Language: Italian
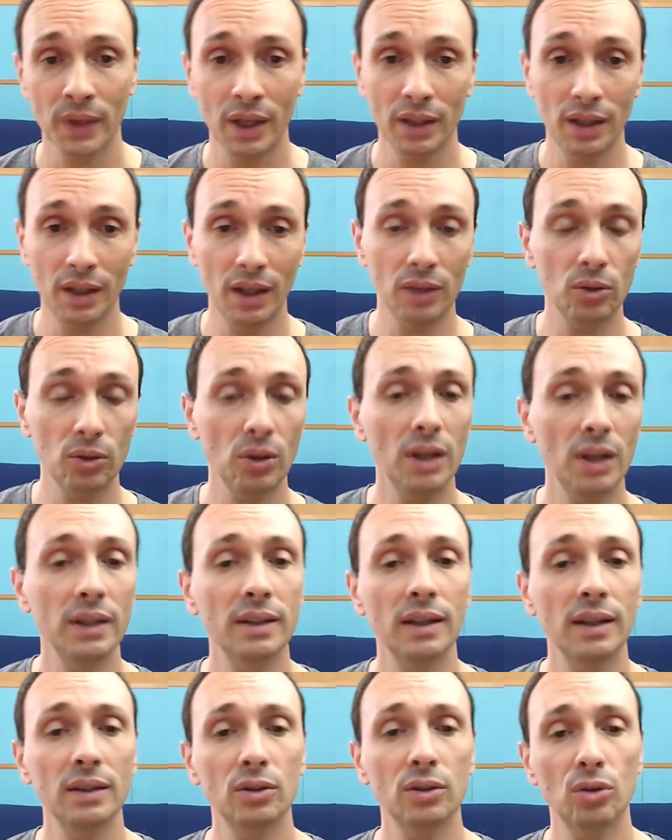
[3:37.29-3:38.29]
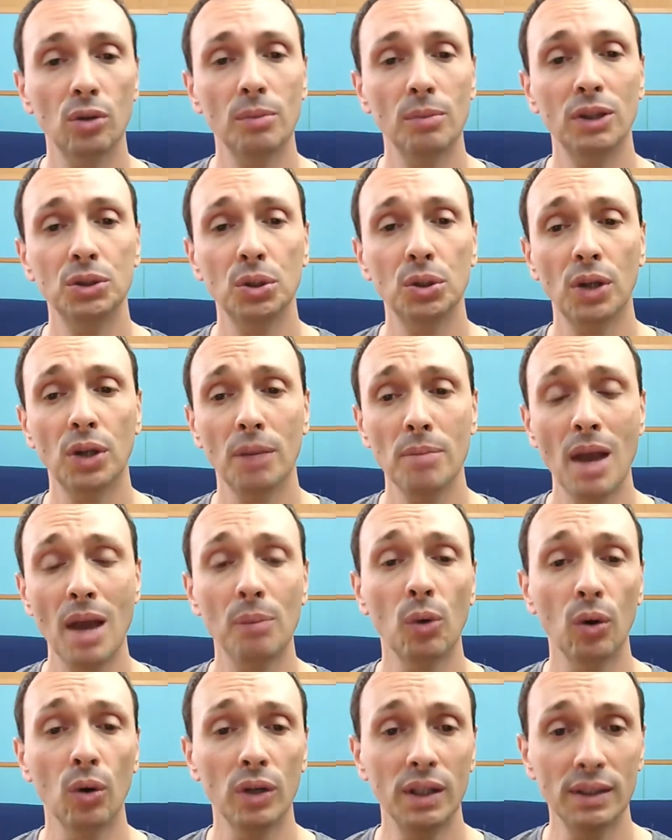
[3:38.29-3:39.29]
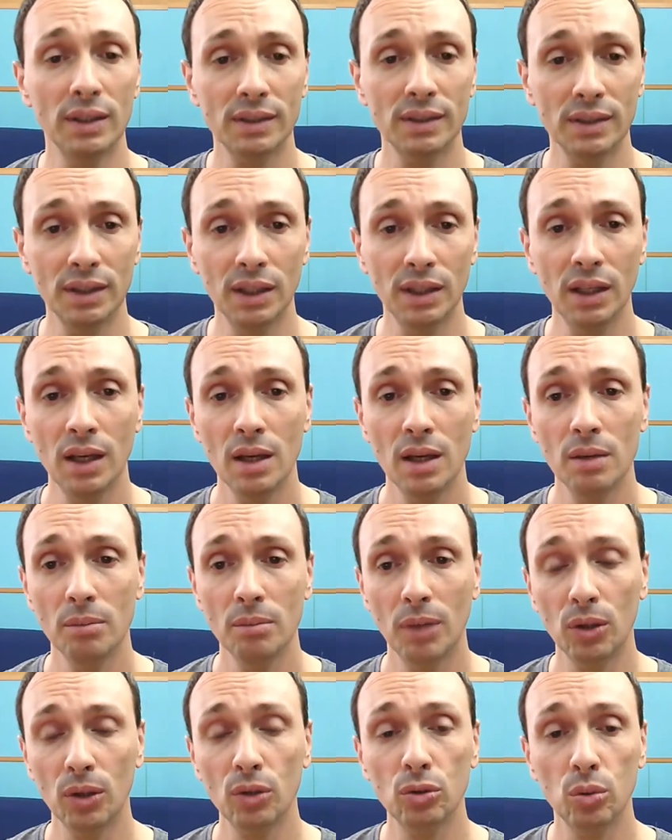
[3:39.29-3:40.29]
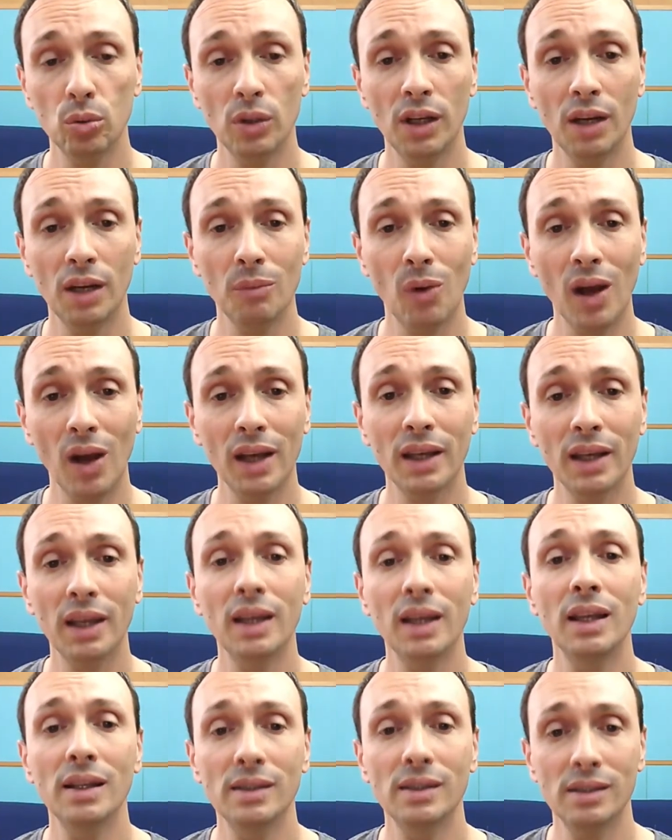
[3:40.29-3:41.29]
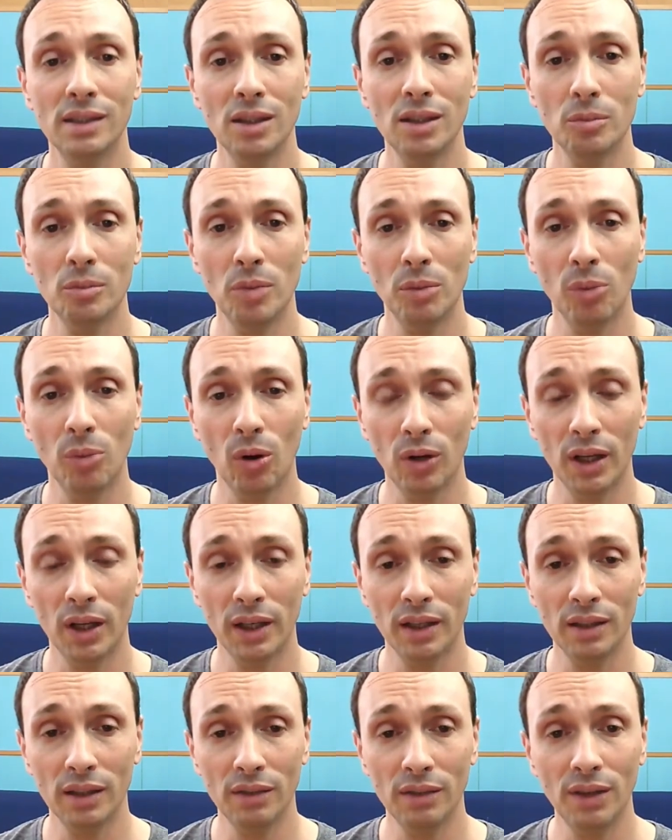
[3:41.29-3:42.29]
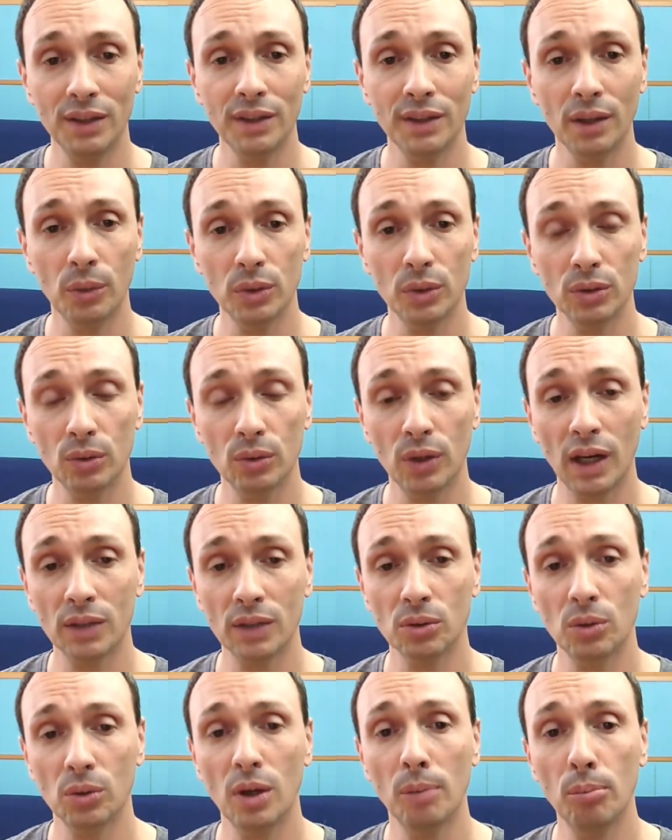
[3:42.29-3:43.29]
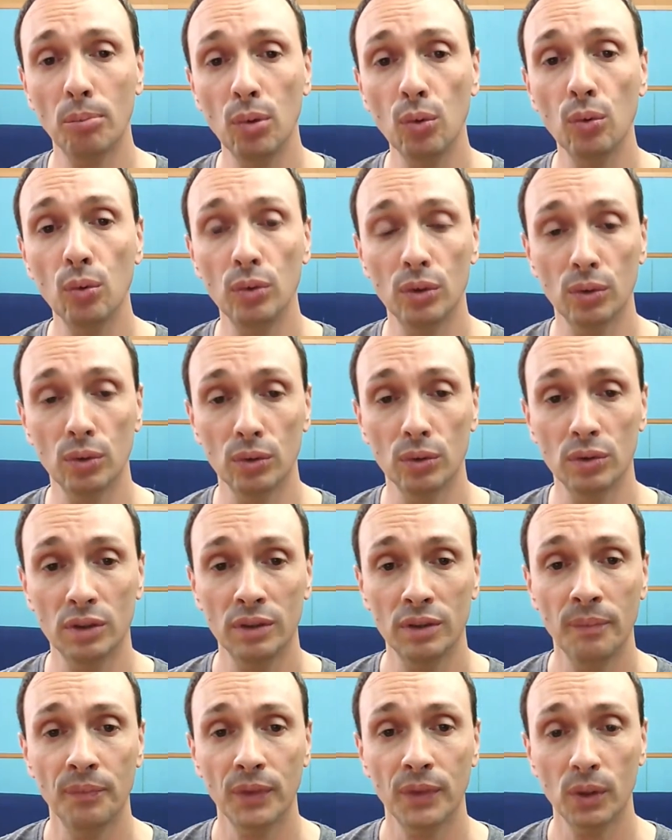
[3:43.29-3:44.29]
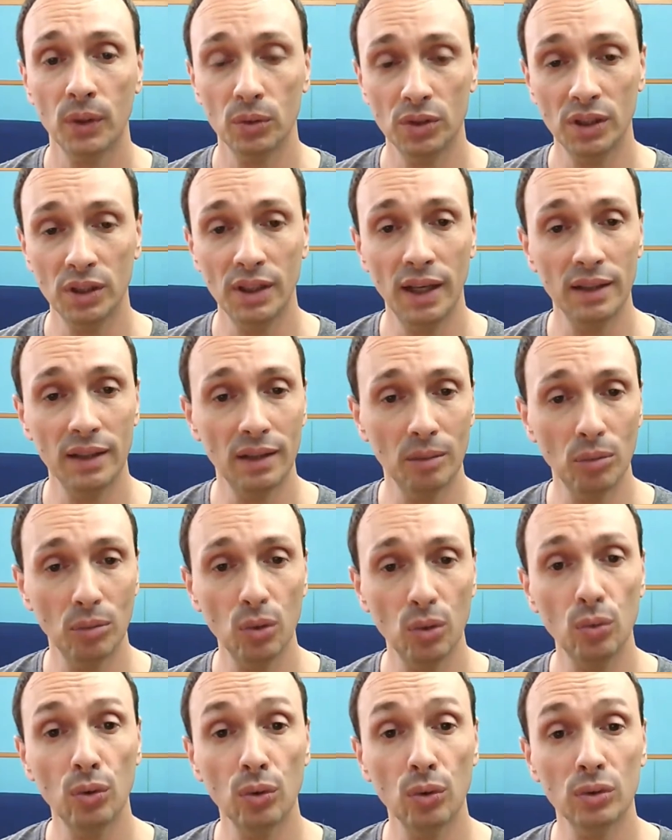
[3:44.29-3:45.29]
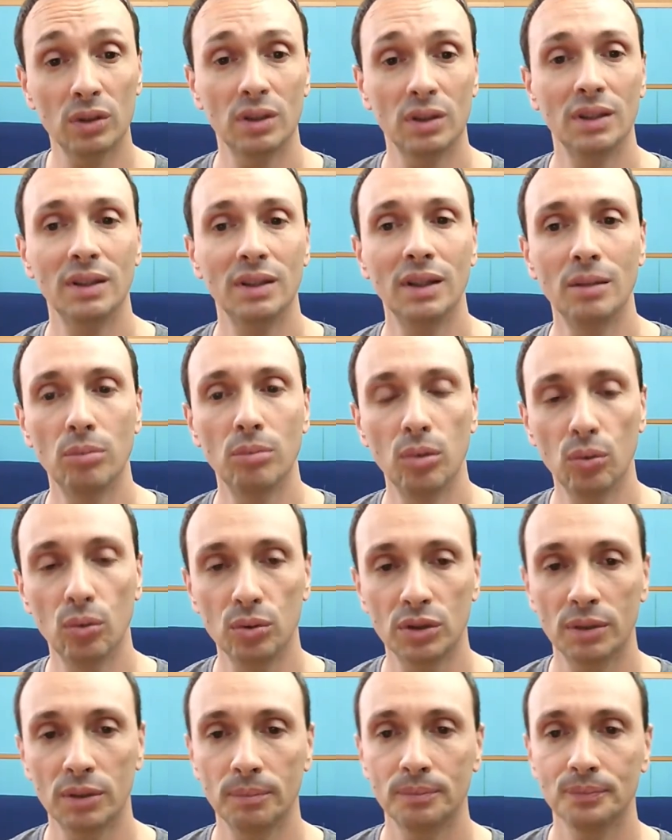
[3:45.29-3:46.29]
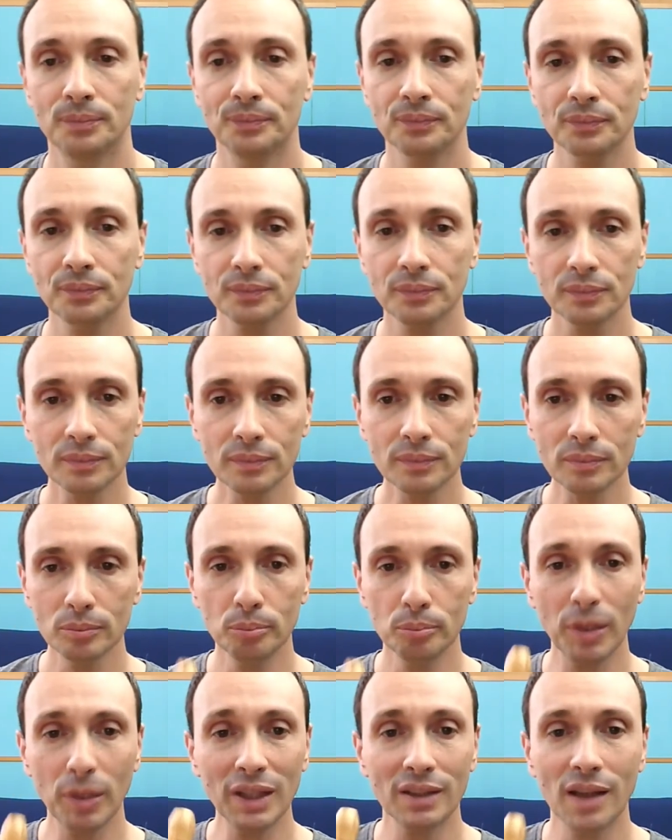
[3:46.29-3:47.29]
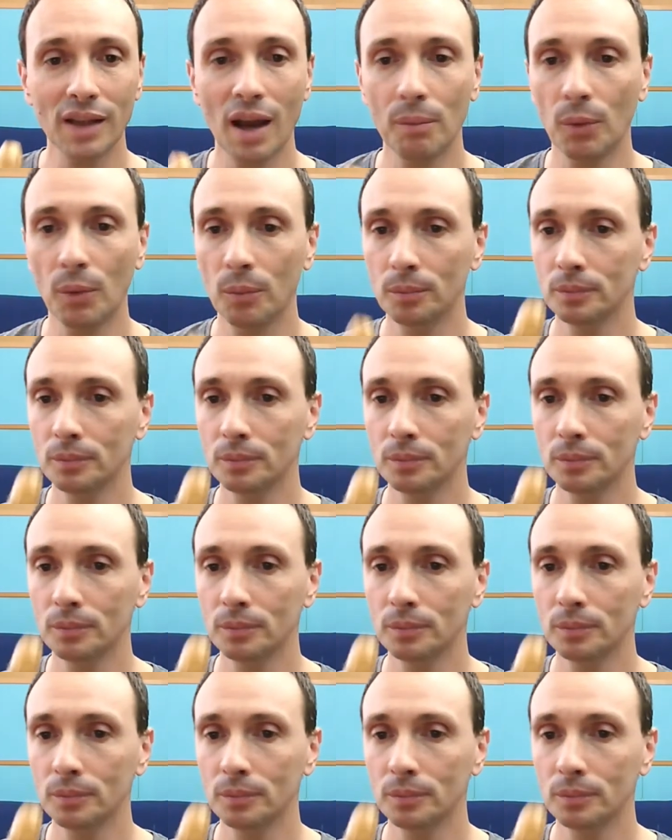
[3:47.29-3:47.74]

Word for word: Nella tonalità di Sol maggiore abbiamo il Si, ma noi suoneremo anche il Si bemolle, che diventa in questo caso la blue note, cosiddetta blue note nel blues. Partiamo.